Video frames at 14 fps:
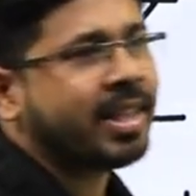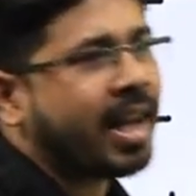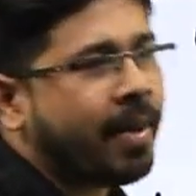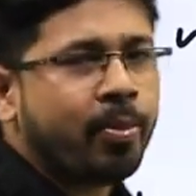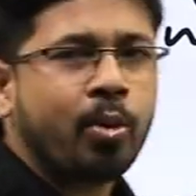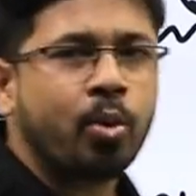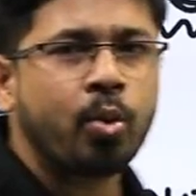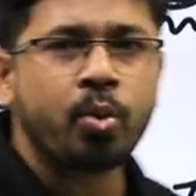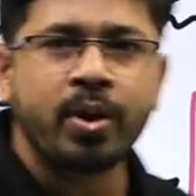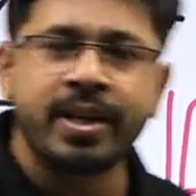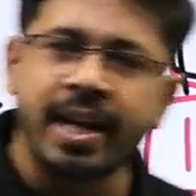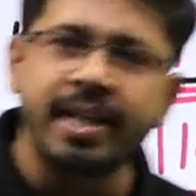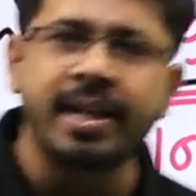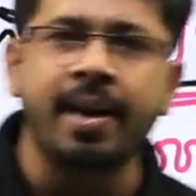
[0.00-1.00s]
से आप लोगों को
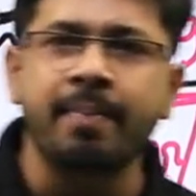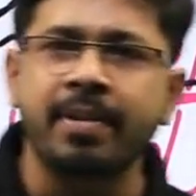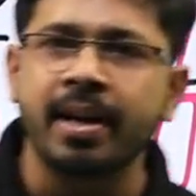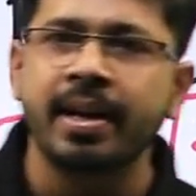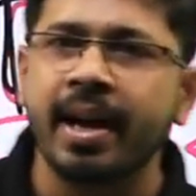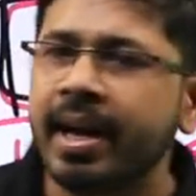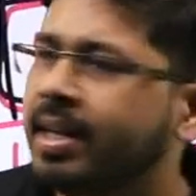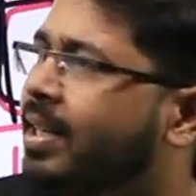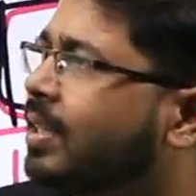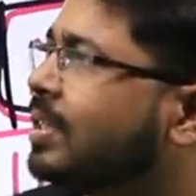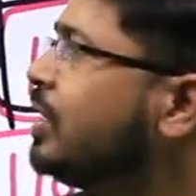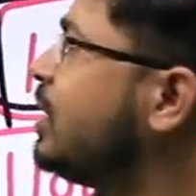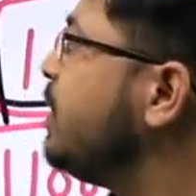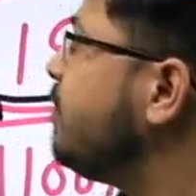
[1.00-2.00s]
यही काम करना है ये
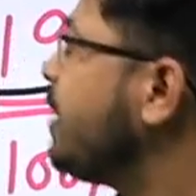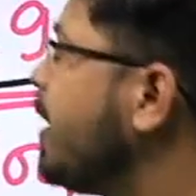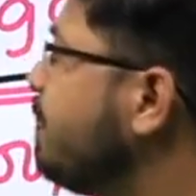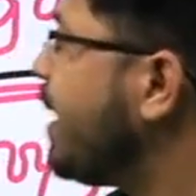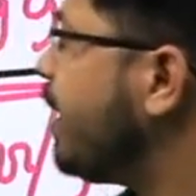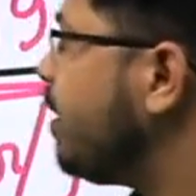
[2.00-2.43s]
65 फाइव